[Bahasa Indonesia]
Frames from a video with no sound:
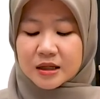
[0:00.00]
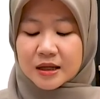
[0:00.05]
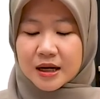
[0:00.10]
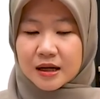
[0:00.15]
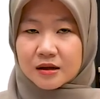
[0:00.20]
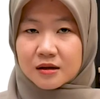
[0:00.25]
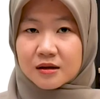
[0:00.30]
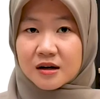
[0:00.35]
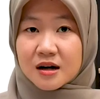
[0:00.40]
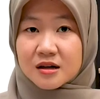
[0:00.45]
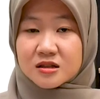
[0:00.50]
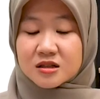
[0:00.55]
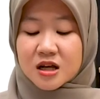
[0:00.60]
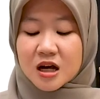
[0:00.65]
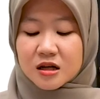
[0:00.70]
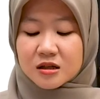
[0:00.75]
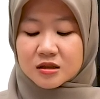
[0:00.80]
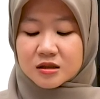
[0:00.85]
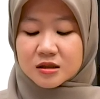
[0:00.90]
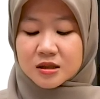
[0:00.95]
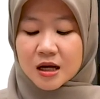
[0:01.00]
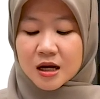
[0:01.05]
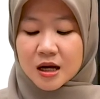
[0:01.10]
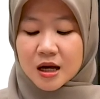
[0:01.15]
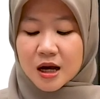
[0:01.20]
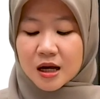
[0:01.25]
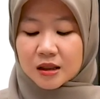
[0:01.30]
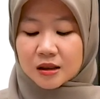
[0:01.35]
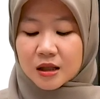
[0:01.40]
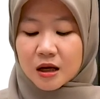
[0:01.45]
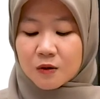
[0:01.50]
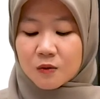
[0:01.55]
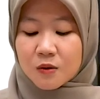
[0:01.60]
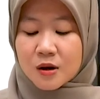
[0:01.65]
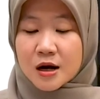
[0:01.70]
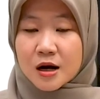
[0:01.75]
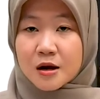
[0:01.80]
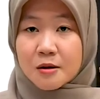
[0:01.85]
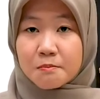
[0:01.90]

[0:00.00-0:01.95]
dengan raksasa atau